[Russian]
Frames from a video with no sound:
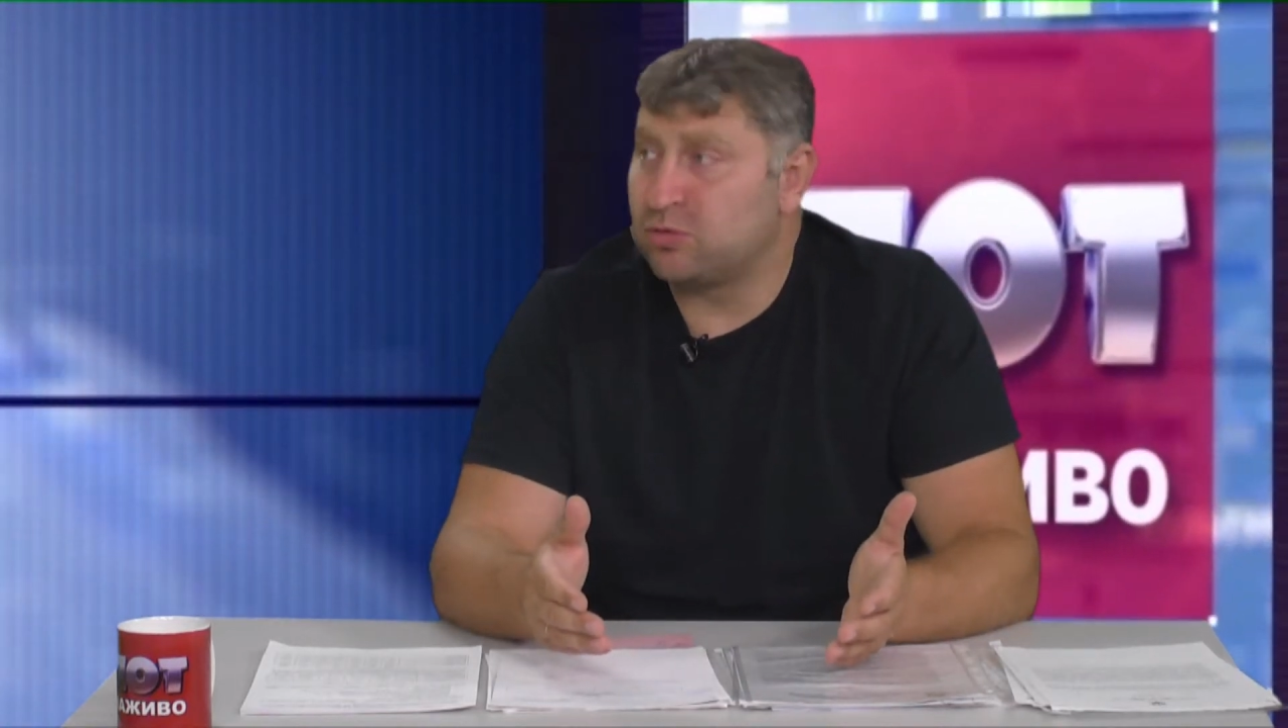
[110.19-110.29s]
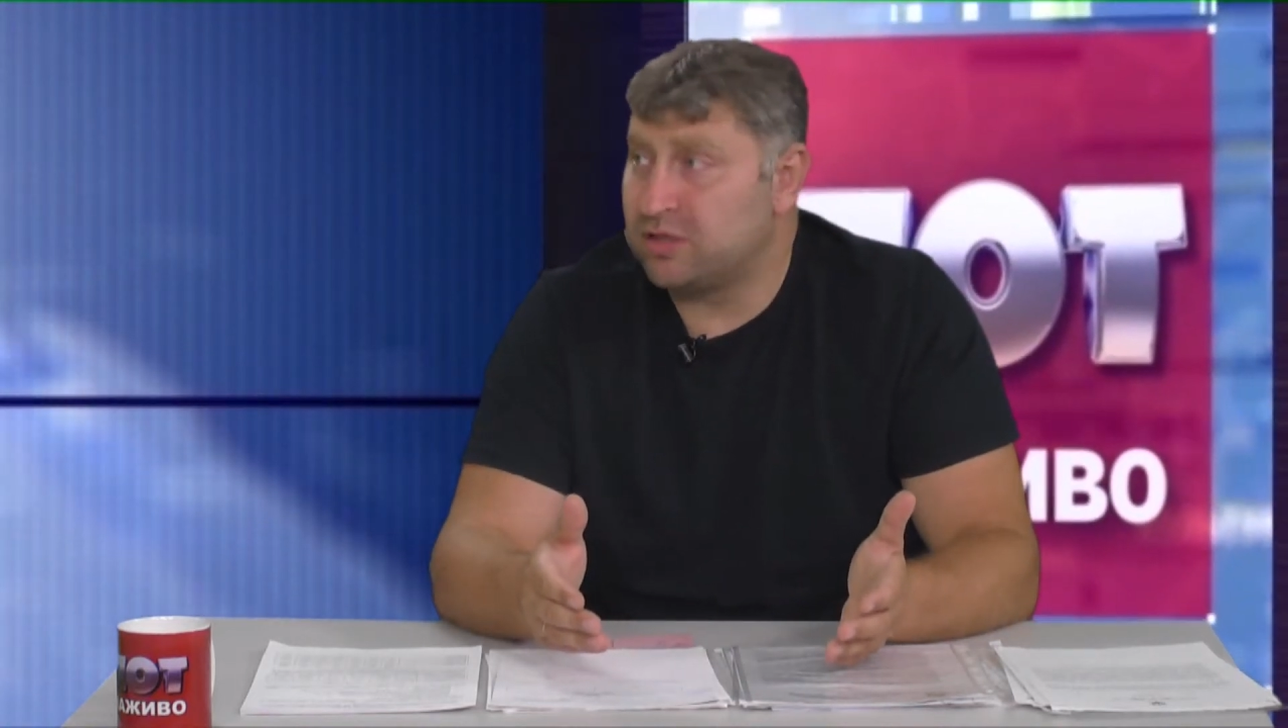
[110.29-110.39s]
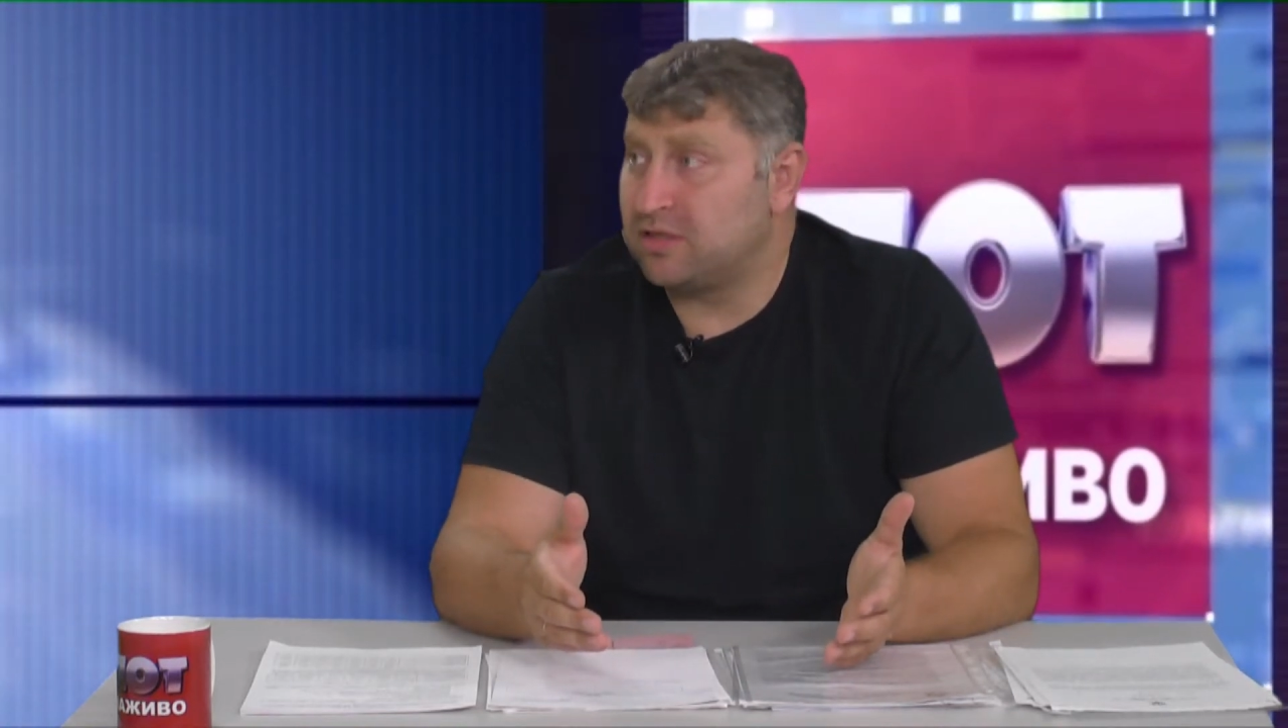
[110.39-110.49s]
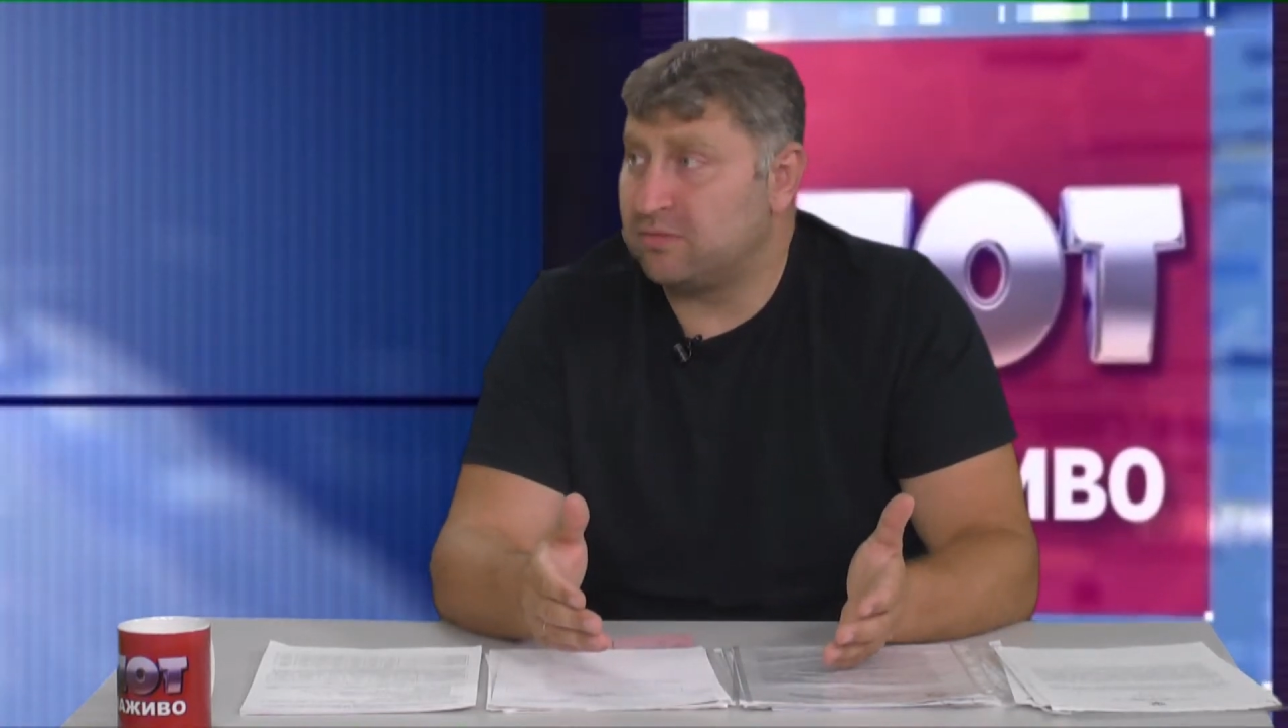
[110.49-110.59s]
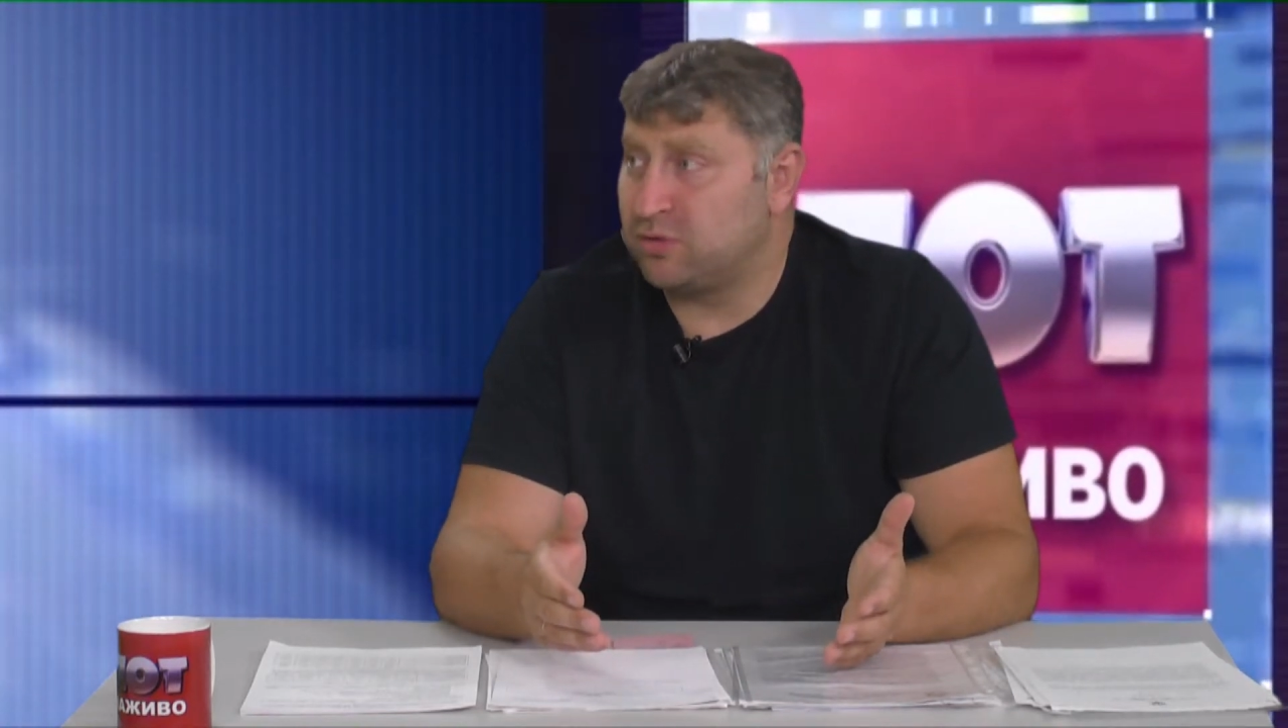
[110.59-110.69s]

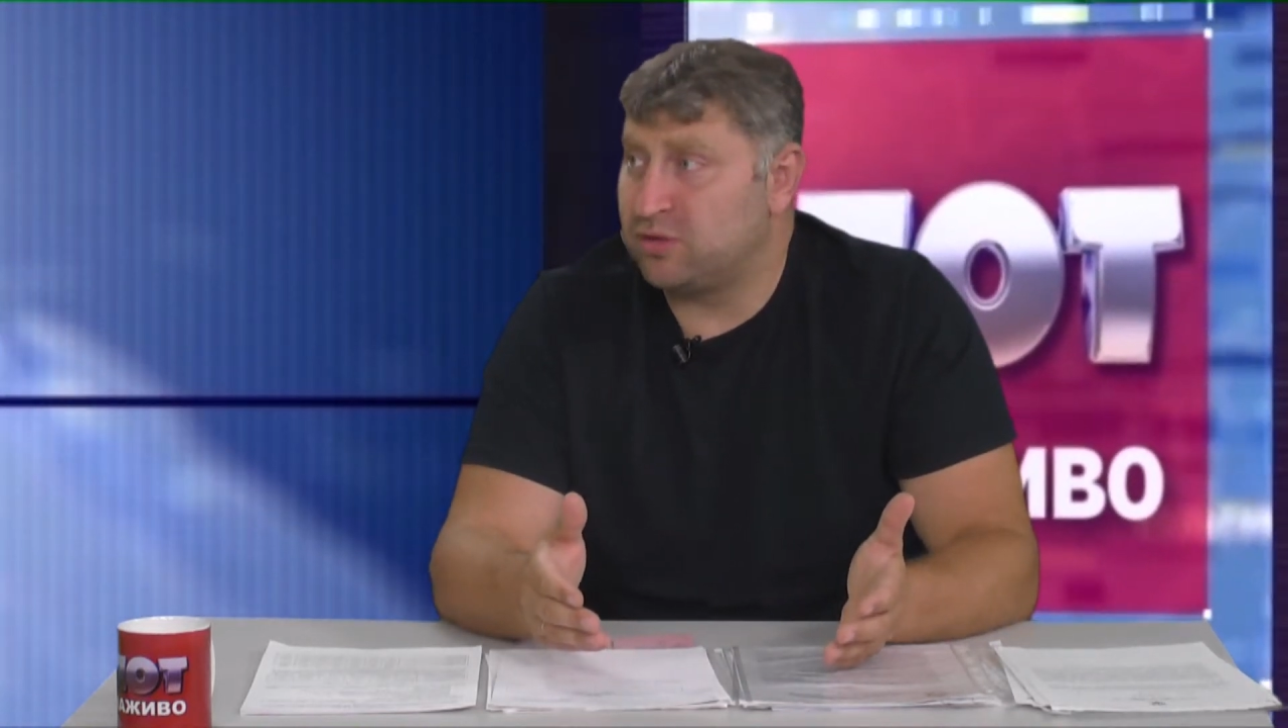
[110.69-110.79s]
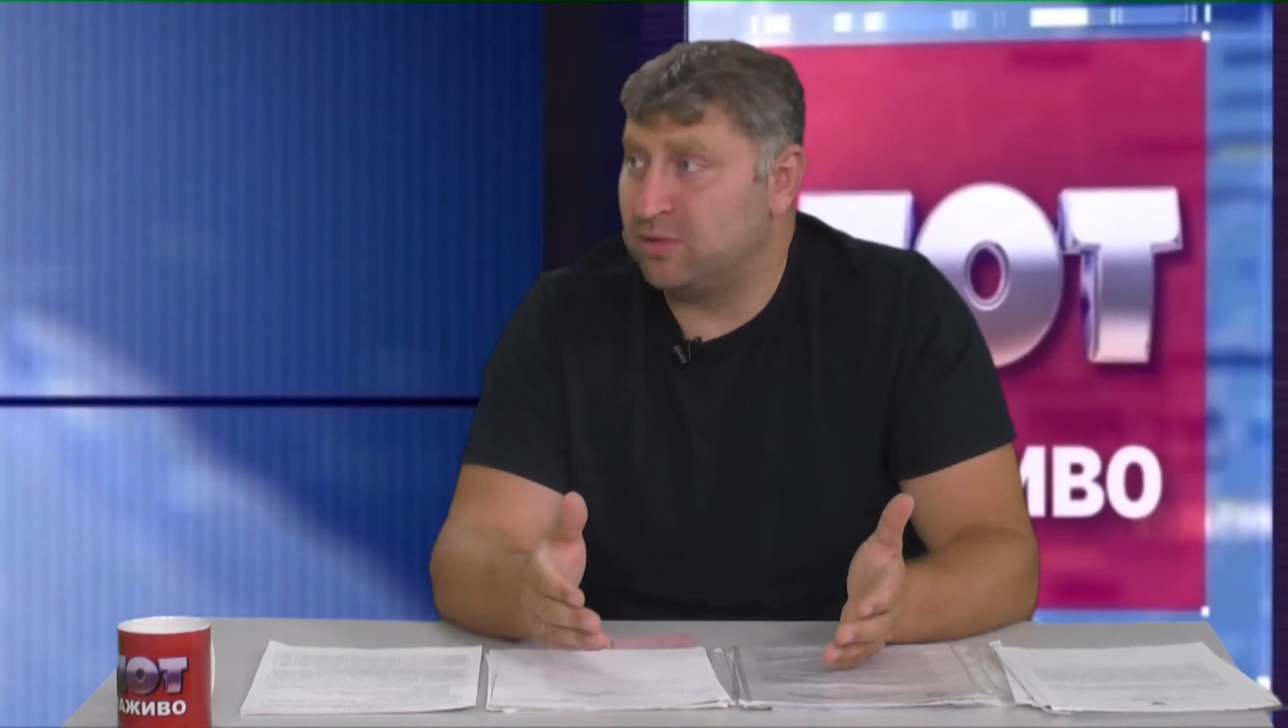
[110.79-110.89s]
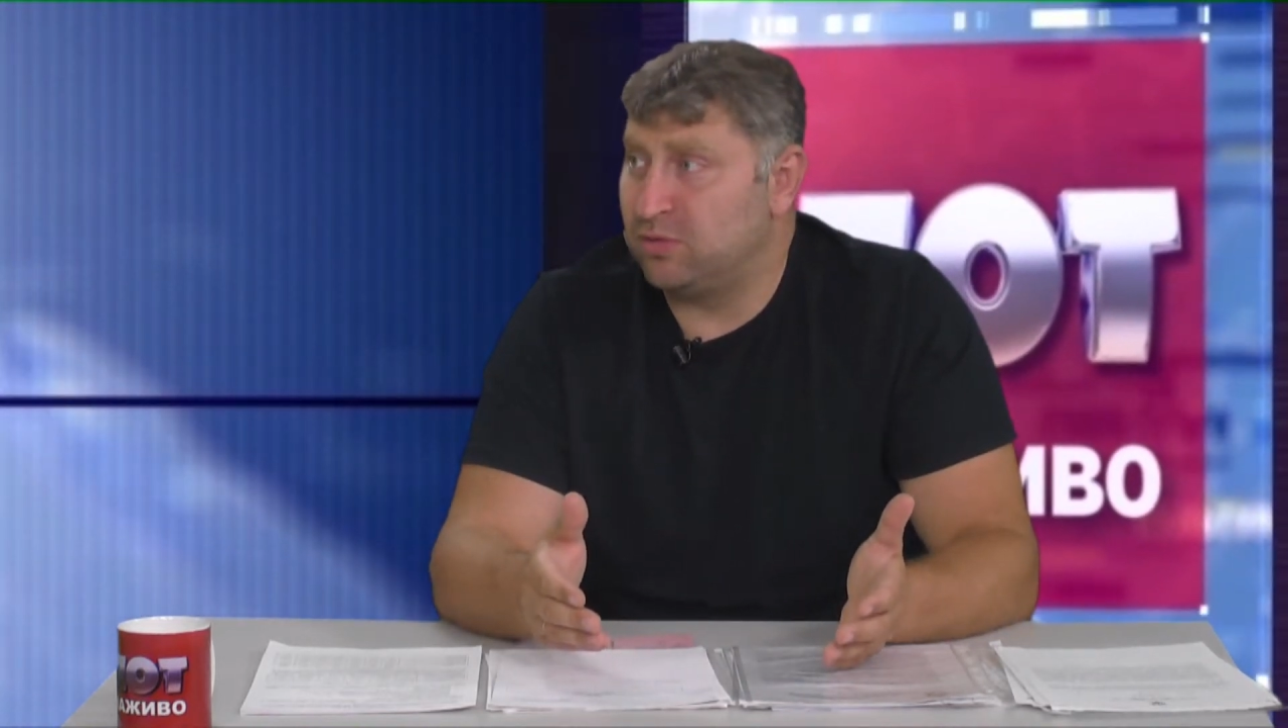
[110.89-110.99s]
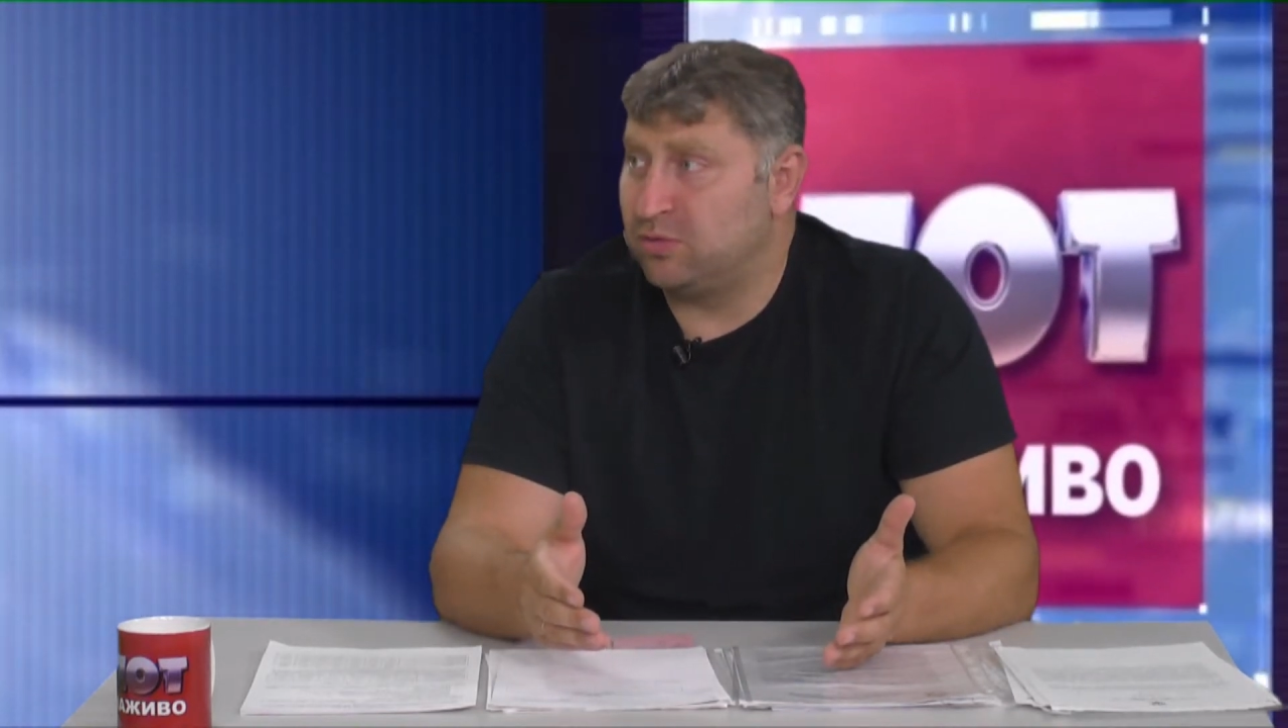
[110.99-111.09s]
168